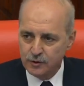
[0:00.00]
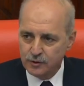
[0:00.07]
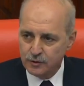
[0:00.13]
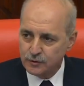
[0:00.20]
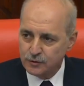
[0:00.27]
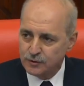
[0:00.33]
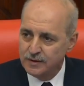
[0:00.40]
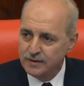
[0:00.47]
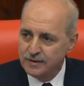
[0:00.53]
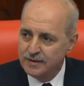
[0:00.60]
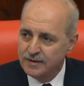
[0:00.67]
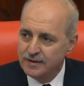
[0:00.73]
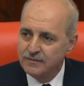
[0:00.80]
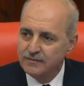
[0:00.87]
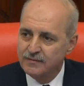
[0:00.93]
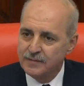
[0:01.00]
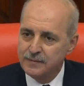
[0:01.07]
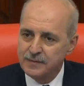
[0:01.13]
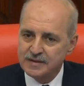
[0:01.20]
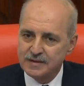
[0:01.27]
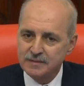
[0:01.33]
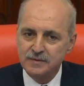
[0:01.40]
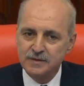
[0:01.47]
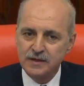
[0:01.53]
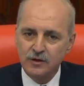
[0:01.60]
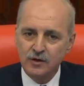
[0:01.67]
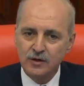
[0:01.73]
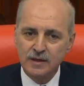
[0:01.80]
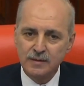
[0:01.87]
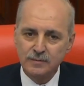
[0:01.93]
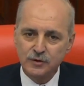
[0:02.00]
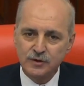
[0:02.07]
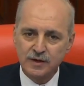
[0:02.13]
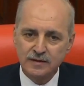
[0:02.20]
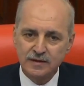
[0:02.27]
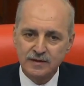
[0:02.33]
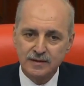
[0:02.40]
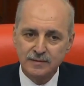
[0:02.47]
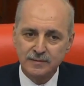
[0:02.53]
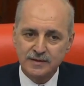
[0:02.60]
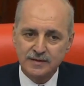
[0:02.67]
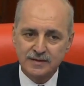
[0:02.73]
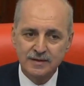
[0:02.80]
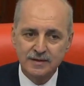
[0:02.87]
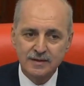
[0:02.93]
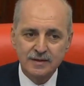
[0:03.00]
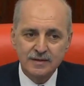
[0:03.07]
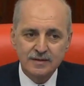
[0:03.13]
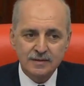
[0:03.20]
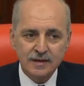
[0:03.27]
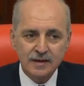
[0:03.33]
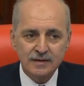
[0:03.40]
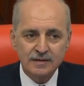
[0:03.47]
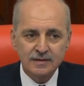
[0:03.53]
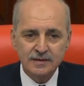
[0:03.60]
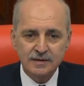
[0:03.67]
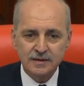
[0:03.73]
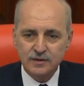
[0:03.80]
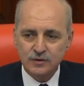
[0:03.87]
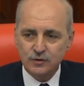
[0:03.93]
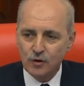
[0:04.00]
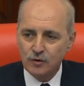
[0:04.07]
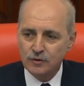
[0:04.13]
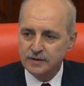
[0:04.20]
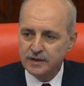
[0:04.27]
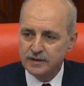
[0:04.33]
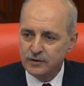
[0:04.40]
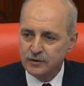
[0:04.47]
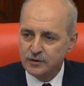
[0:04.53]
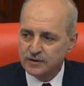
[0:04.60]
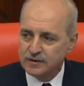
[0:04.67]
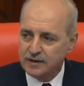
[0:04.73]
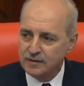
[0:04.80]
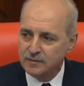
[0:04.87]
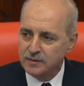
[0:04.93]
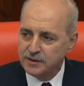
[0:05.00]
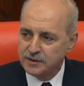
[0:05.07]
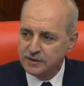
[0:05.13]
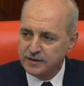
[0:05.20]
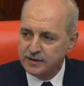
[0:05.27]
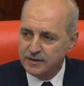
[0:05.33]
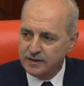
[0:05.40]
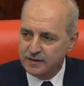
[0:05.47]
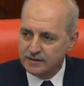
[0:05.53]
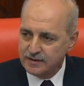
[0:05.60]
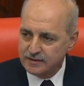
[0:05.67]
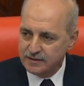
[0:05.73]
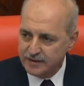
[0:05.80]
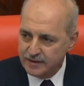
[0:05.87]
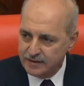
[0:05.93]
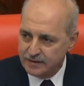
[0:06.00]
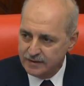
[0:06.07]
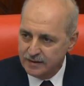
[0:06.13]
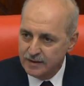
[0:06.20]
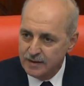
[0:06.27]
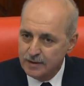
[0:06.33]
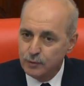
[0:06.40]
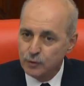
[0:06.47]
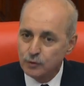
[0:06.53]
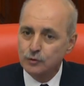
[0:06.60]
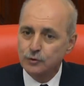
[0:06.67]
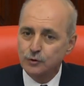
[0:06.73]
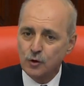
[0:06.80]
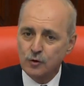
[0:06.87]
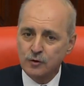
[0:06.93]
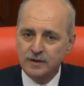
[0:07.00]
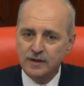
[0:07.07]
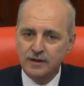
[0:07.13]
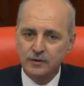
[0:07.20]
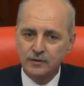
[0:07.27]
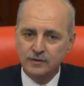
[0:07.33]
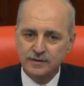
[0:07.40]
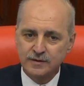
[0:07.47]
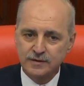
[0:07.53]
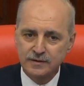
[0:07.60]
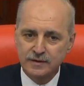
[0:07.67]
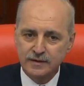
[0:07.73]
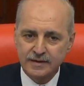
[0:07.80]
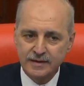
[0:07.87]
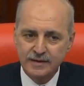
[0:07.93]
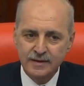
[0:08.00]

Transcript: Türkiye Büyük Millet Meclisi Başkanı Numan Kurtulmuş, Türkiye Büyük Millet Meclisi Genel Kurulu 28. dönem 2. yasama yılı açılışında konuştu.